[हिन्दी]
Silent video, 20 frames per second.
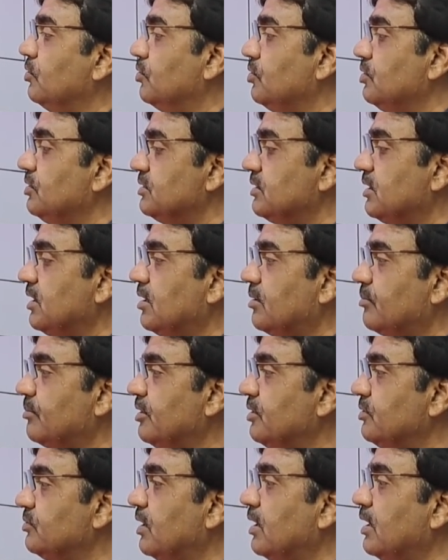तो इसे
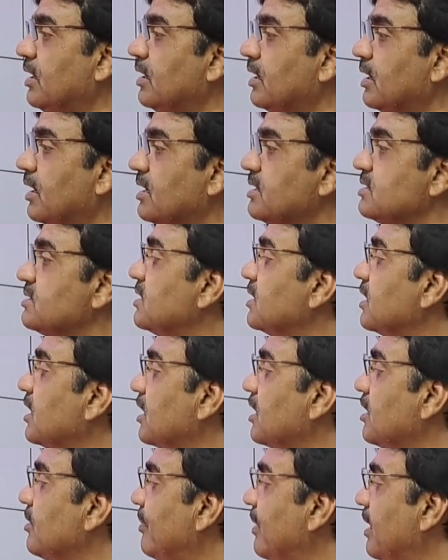हमने जो है कैंसिल
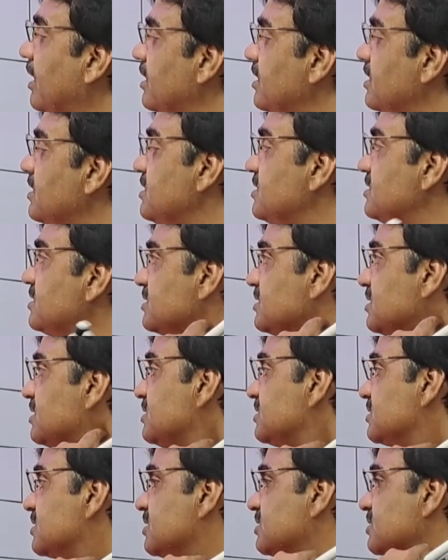करके पहले नीचे
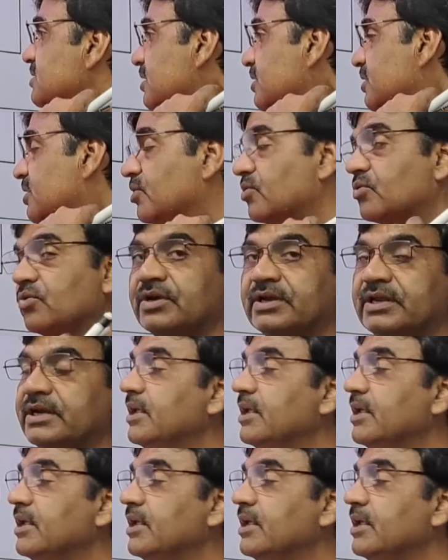से इसके सिग्नल को